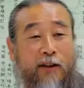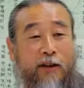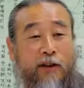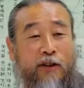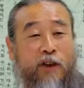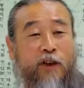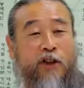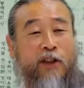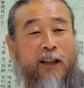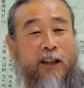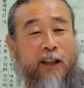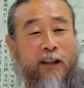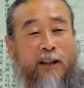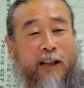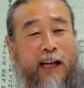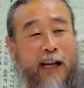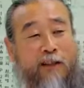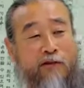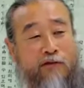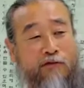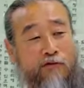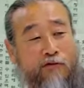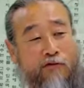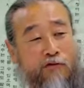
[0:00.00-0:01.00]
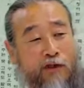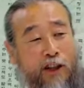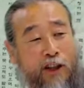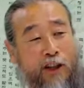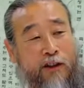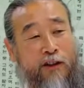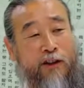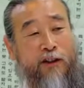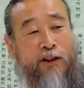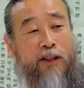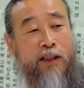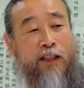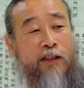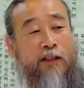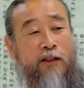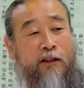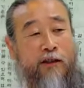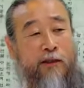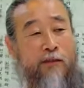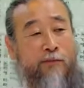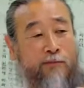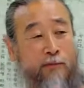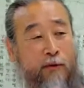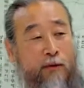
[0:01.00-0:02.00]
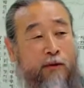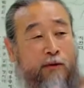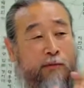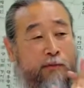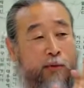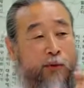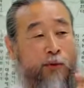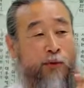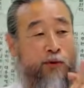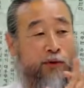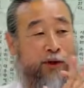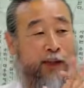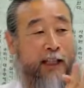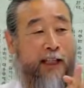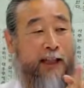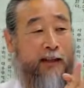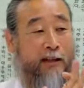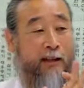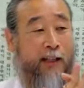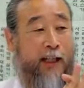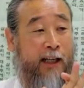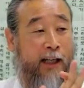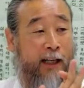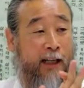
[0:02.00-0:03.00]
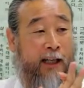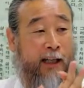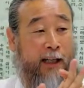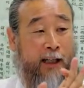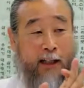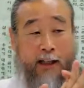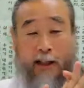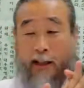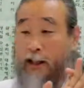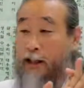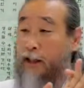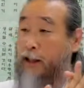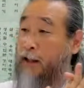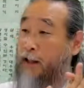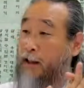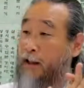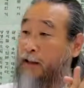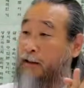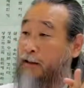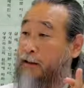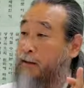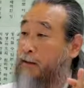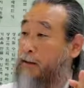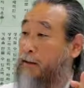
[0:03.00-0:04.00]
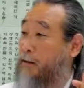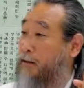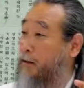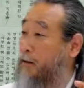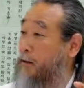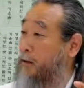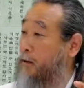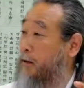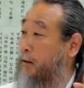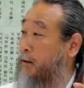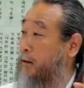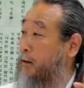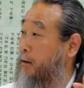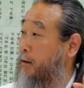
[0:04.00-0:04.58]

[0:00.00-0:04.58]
어떤 일을 할 수 있는지 그 근본을 모르지 않느냐. 응?